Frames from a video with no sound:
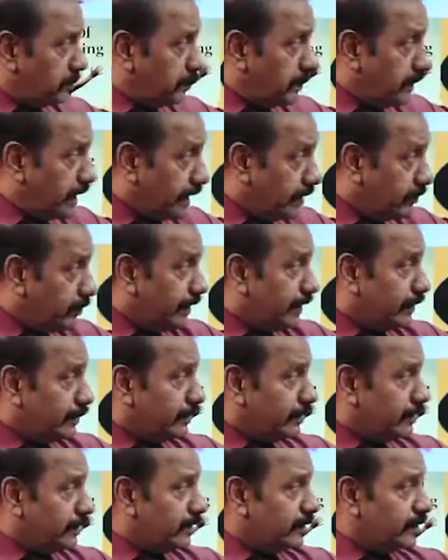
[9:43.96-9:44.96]
பிலீவ் இன்
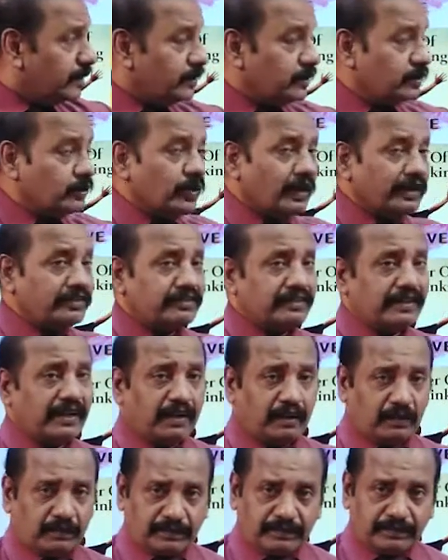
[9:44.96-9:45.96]
யுவர்
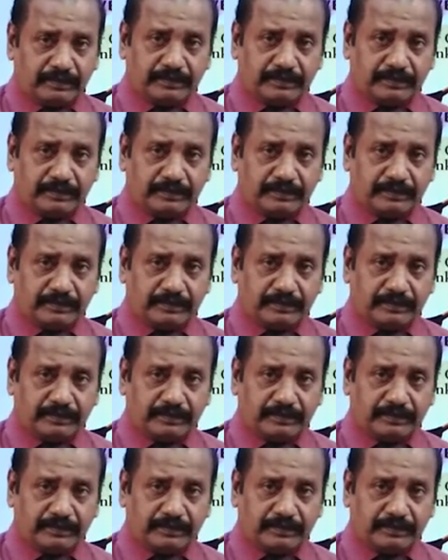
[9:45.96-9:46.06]
செல்ஃப்